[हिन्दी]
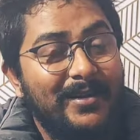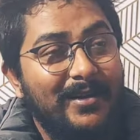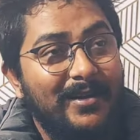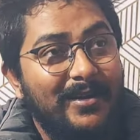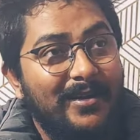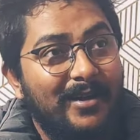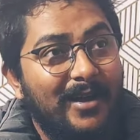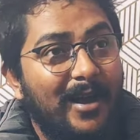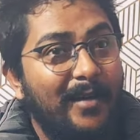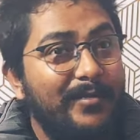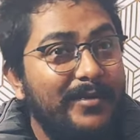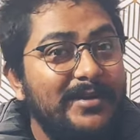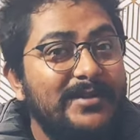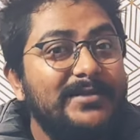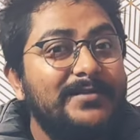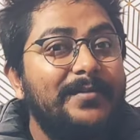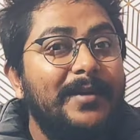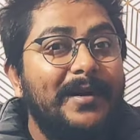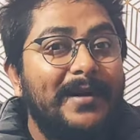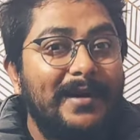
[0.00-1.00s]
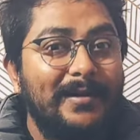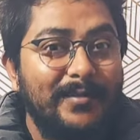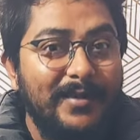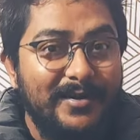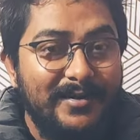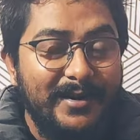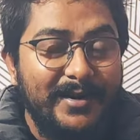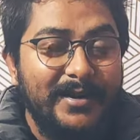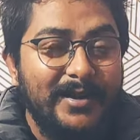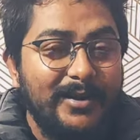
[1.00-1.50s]
आप इस पैटर्न
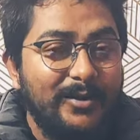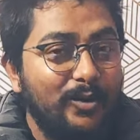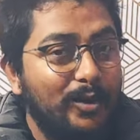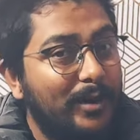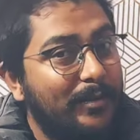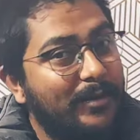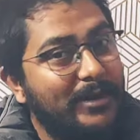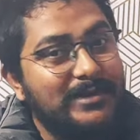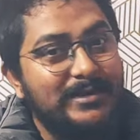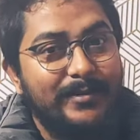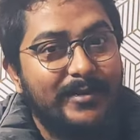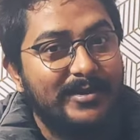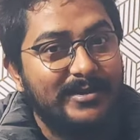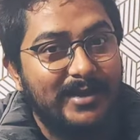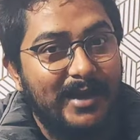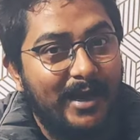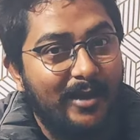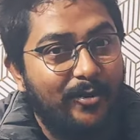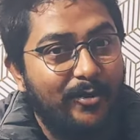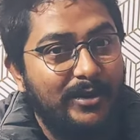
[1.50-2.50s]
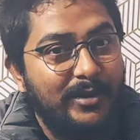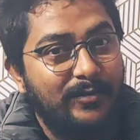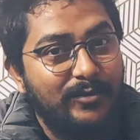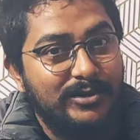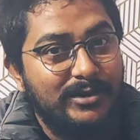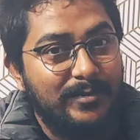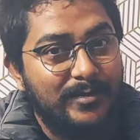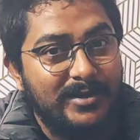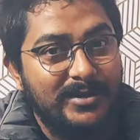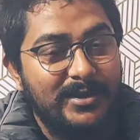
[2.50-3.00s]
में ट्रेड कर दो आपका समझ गया एल्गोरिदम
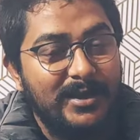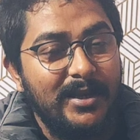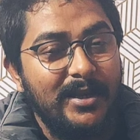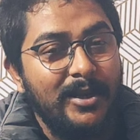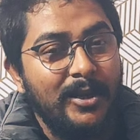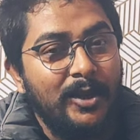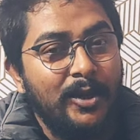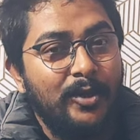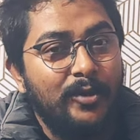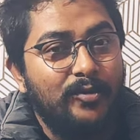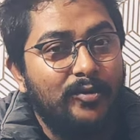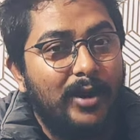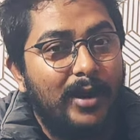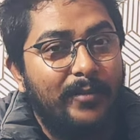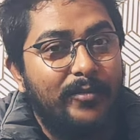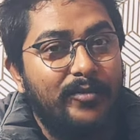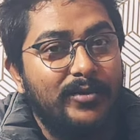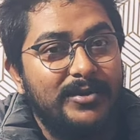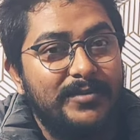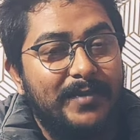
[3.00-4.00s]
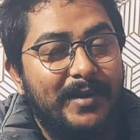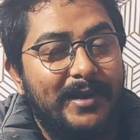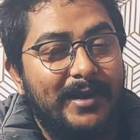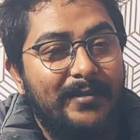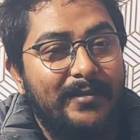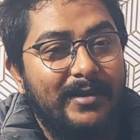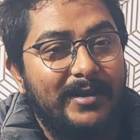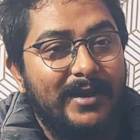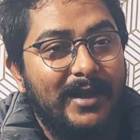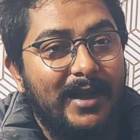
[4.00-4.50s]
वो समझ गया तो आपको इस
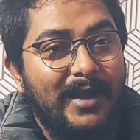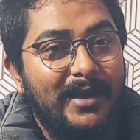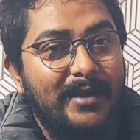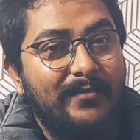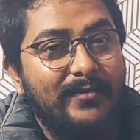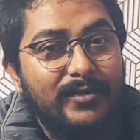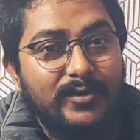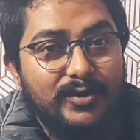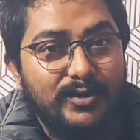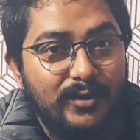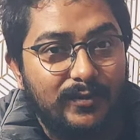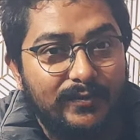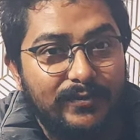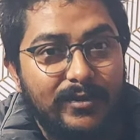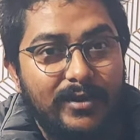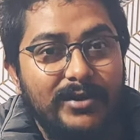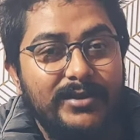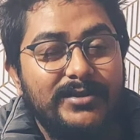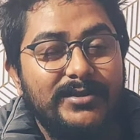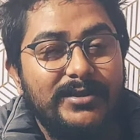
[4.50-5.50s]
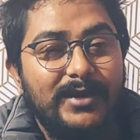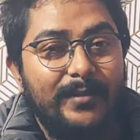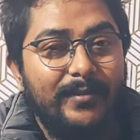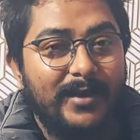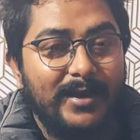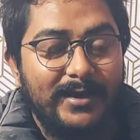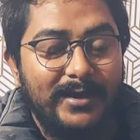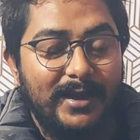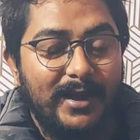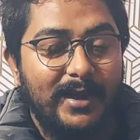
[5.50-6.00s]
पैटर्न में दिखा के फिर उसको फॉल्स
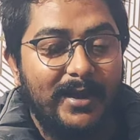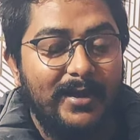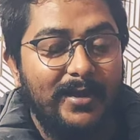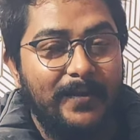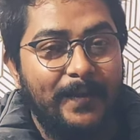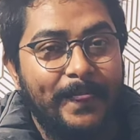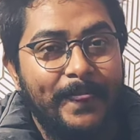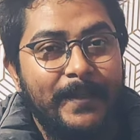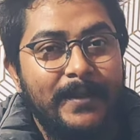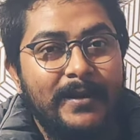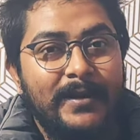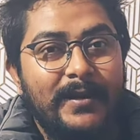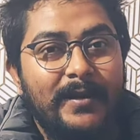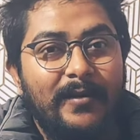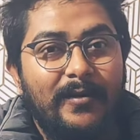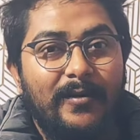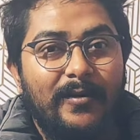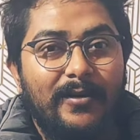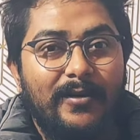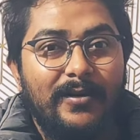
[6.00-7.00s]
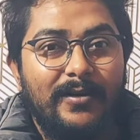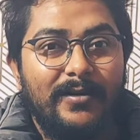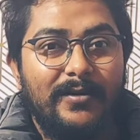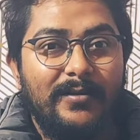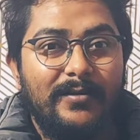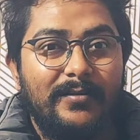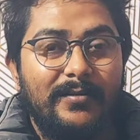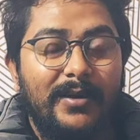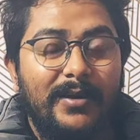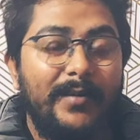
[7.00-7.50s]
टाइप का दिखाएगा और
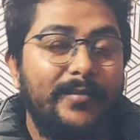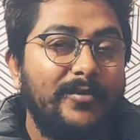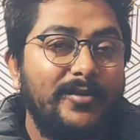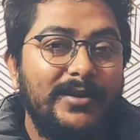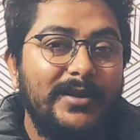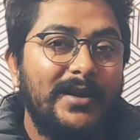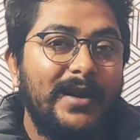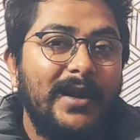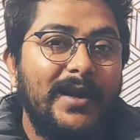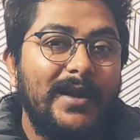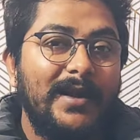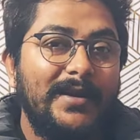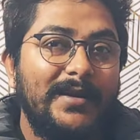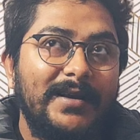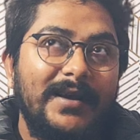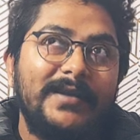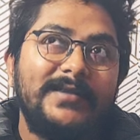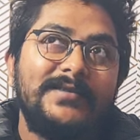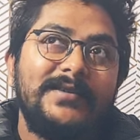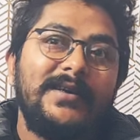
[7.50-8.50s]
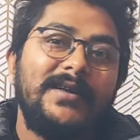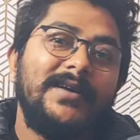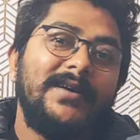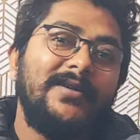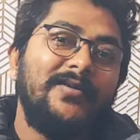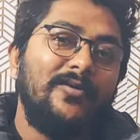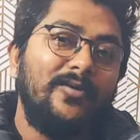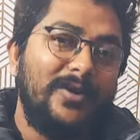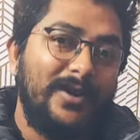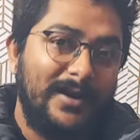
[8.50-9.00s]
आपको दिखाएगा कि ऐसे
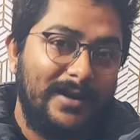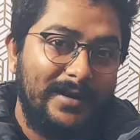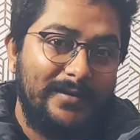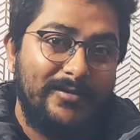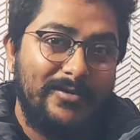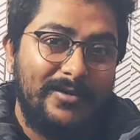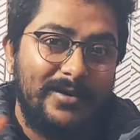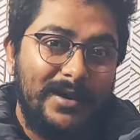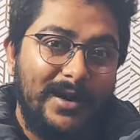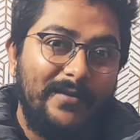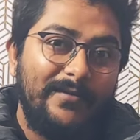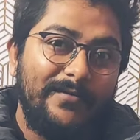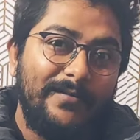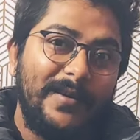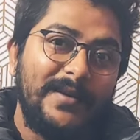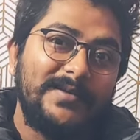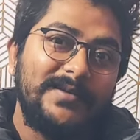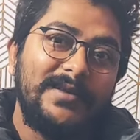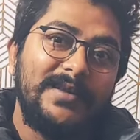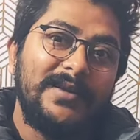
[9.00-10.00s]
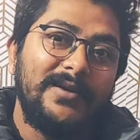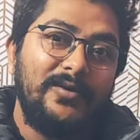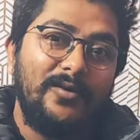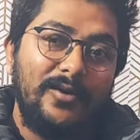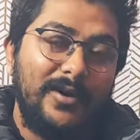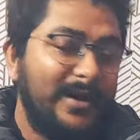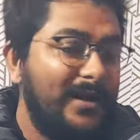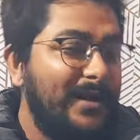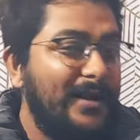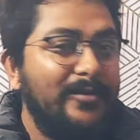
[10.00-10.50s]
ग्रो कर रहा है आपको ग्राफ में ऐसे
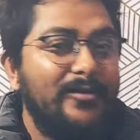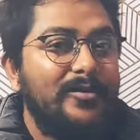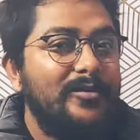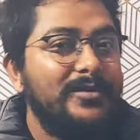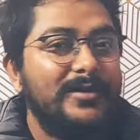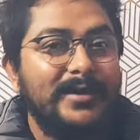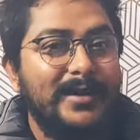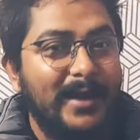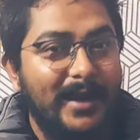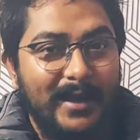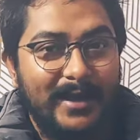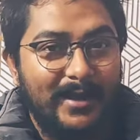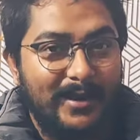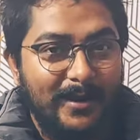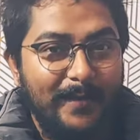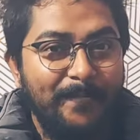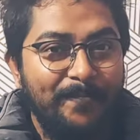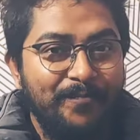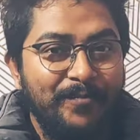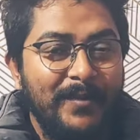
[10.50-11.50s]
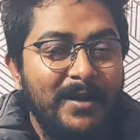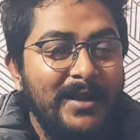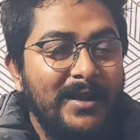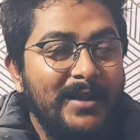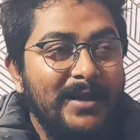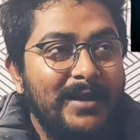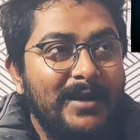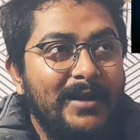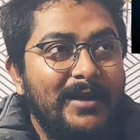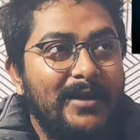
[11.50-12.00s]
ग्रो कर रहा है वो लोग दिखाएगा ना
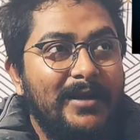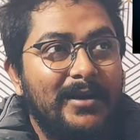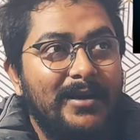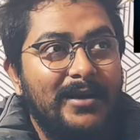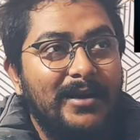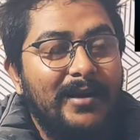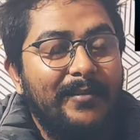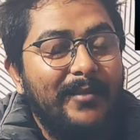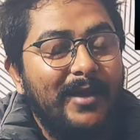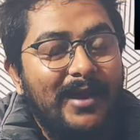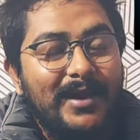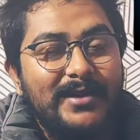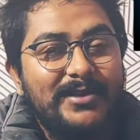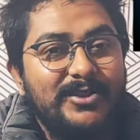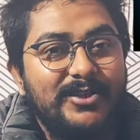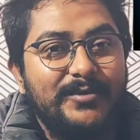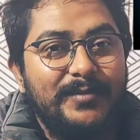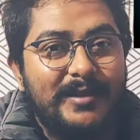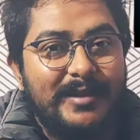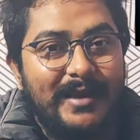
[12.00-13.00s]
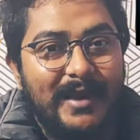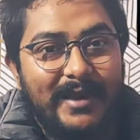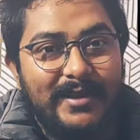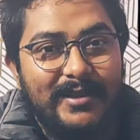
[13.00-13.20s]
हम हर चीज़ में